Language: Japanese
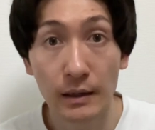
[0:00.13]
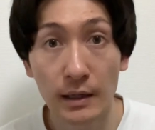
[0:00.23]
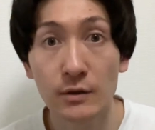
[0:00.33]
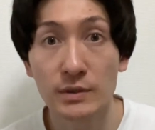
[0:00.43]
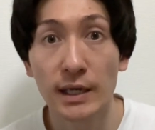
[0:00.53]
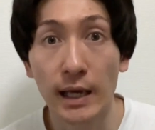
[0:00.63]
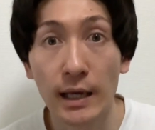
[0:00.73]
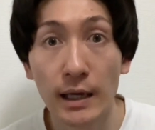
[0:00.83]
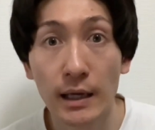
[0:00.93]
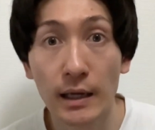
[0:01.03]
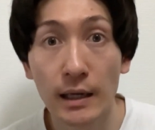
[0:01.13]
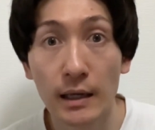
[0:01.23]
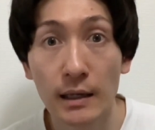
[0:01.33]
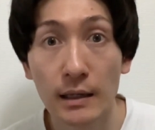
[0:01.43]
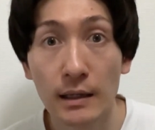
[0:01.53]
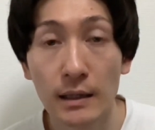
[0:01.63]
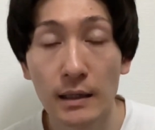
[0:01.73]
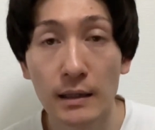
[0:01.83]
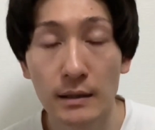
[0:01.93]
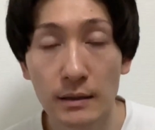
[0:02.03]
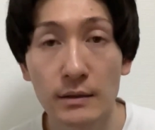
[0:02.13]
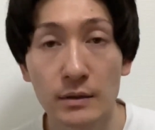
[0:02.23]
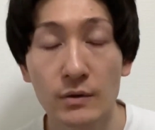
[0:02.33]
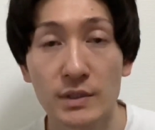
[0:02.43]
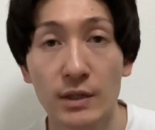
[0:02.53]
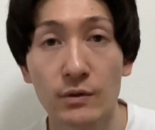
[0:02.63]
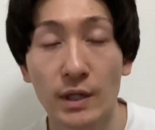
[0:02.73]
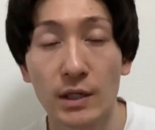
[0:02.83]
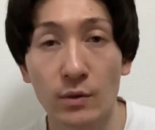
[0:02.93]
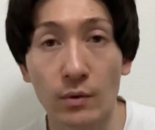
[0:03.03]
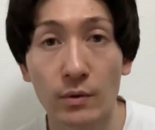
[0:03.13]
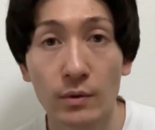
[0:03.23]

あ、お疲れ。うん、今日残業ないけど。